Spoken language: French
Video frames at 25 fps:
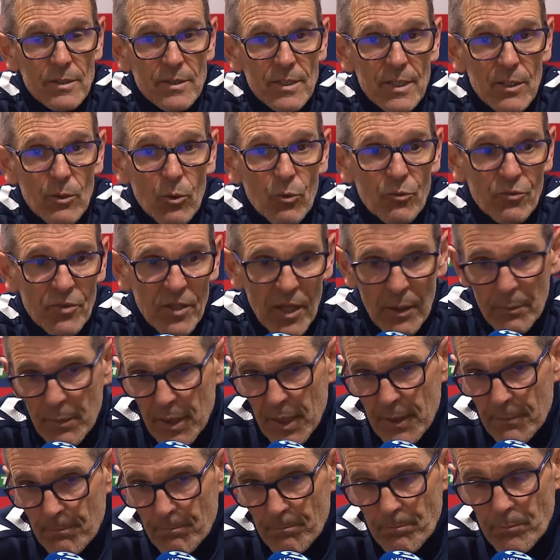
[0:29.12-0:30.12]
c'est
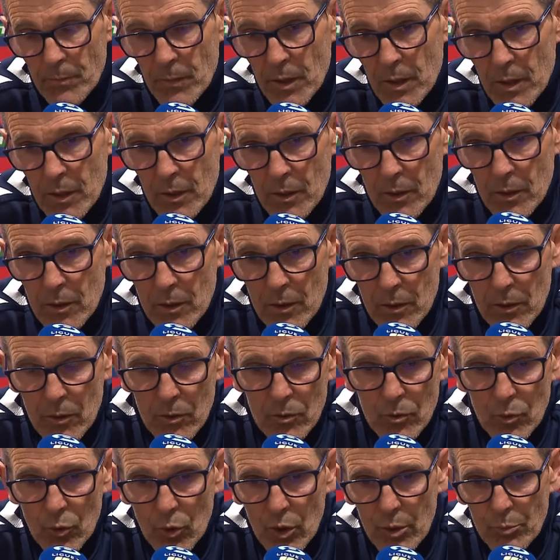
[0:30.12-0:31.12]
confirmé
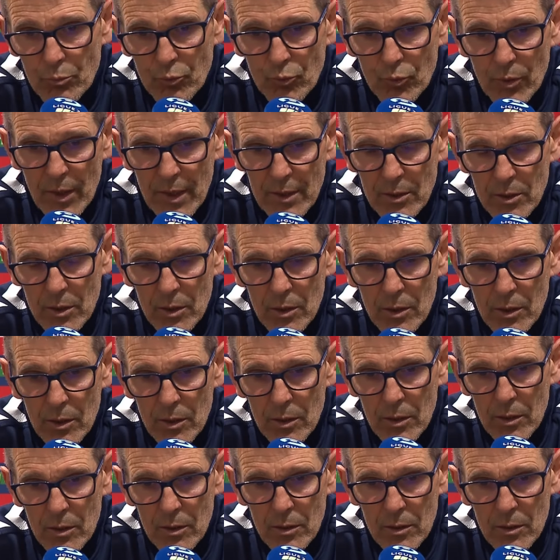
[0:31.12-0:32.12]
on aurait pu être
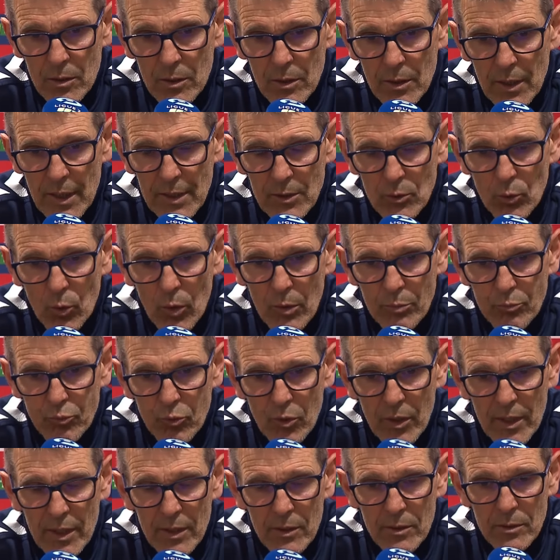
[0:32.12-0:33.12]
euh, à trois
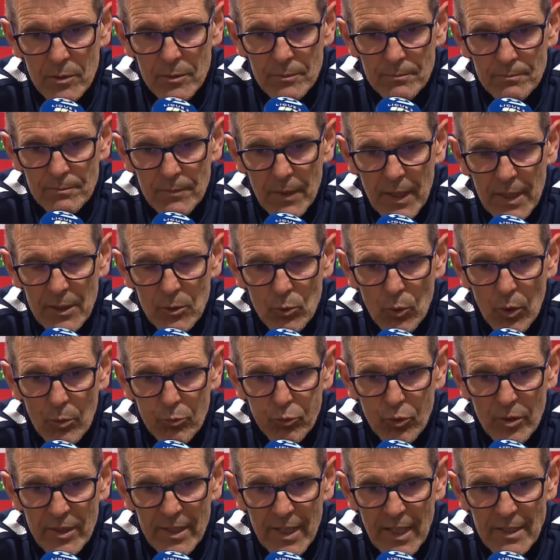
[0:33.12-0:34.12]
points, à
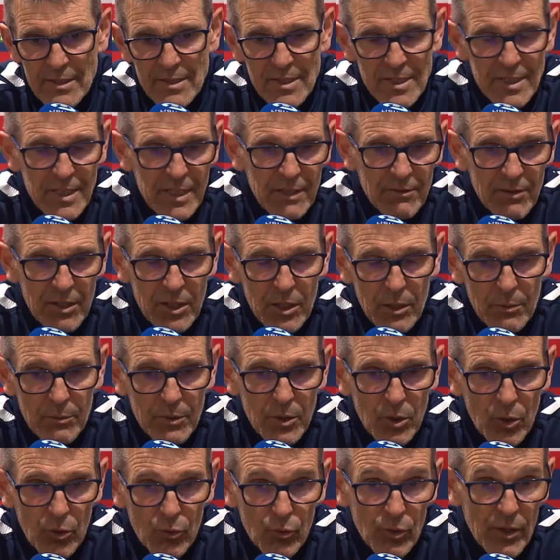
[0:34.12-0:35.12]
d'Annecy avec un
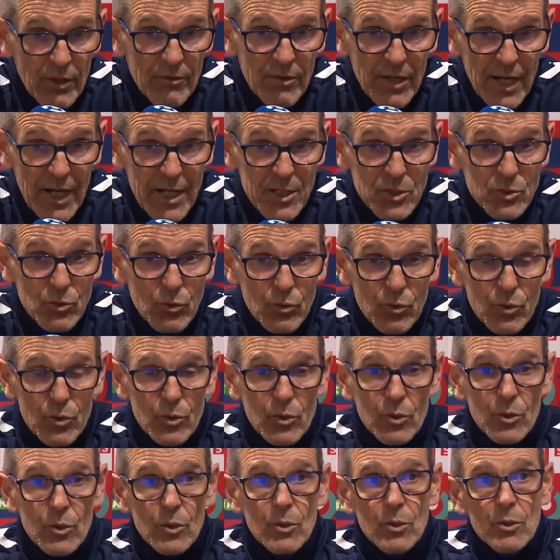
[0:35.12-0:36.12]
meilleur goal avérage. Donc
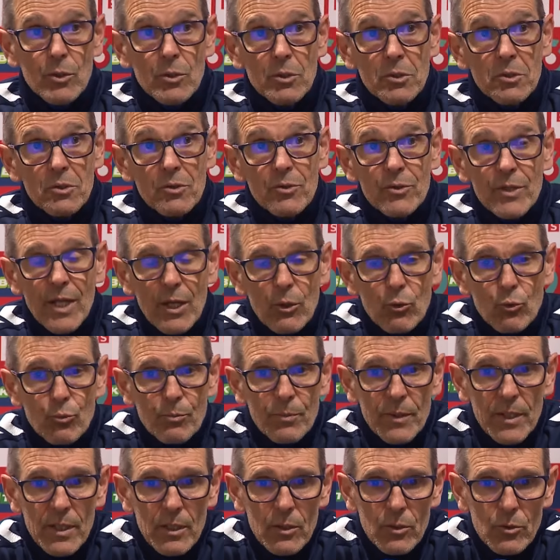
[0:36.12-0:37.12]
euh, on a
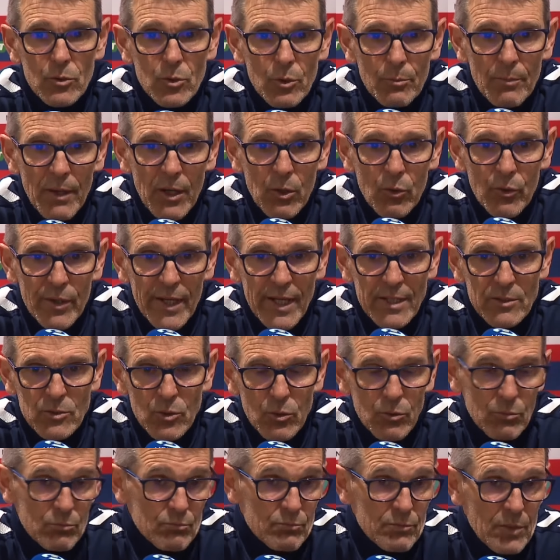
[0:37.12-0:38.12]
loupé une belle
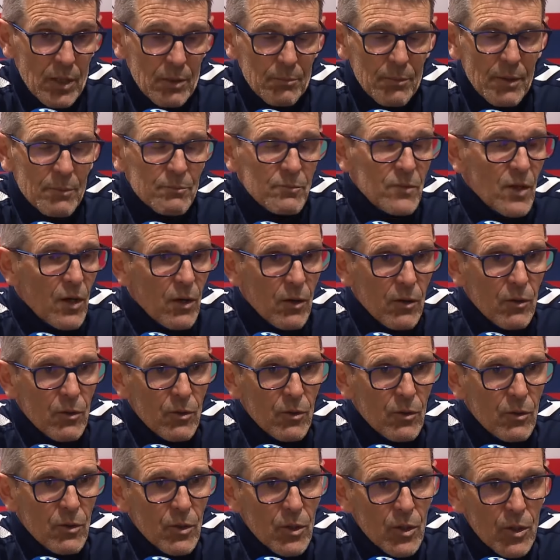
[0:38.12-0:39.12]
occasion. En même
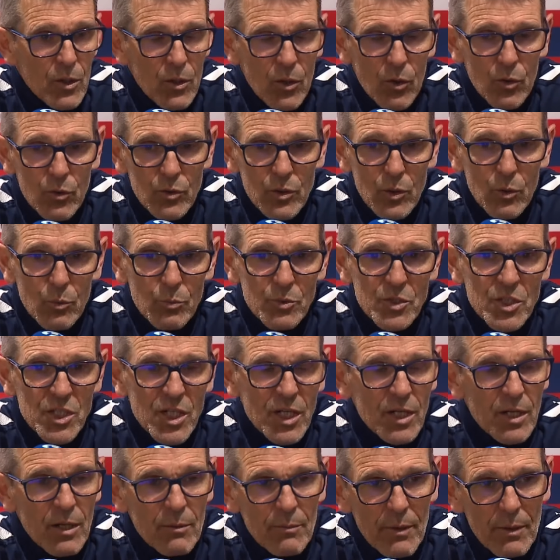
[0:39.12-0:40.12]
temps, euh, on est
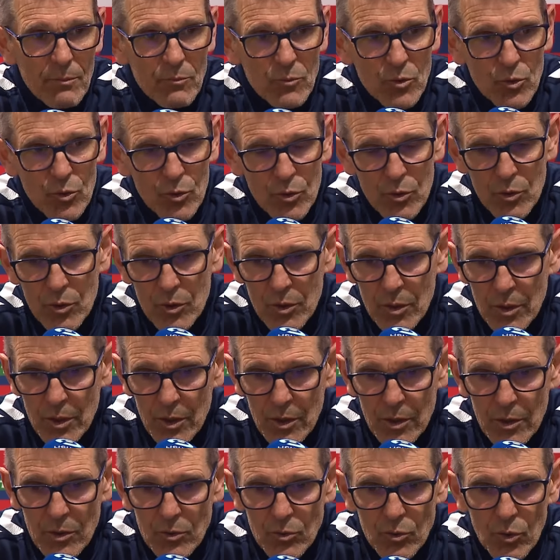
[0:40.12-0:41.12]
obligé quand même de,
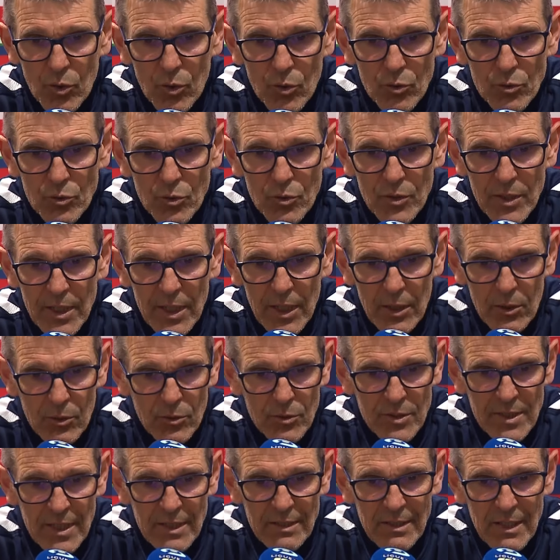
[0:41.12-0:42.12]
retenir
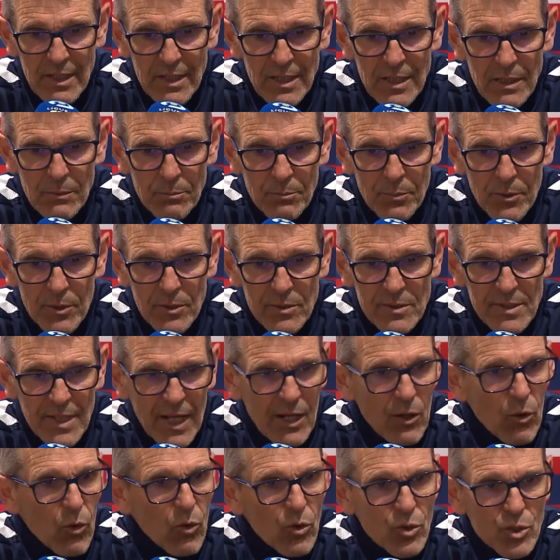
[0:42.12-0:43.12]
que cette équipe
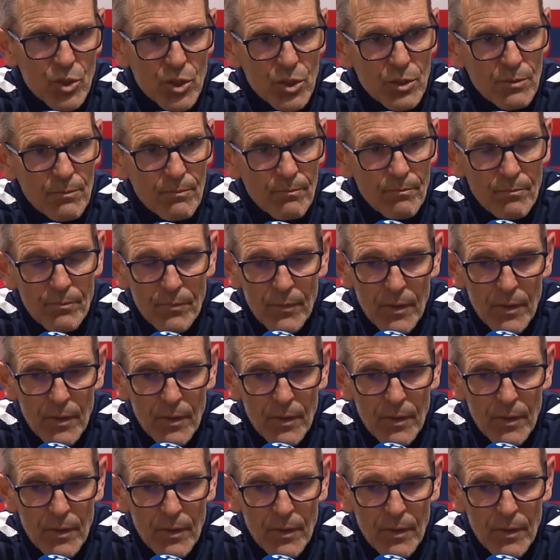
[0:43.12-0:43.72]
s'accroche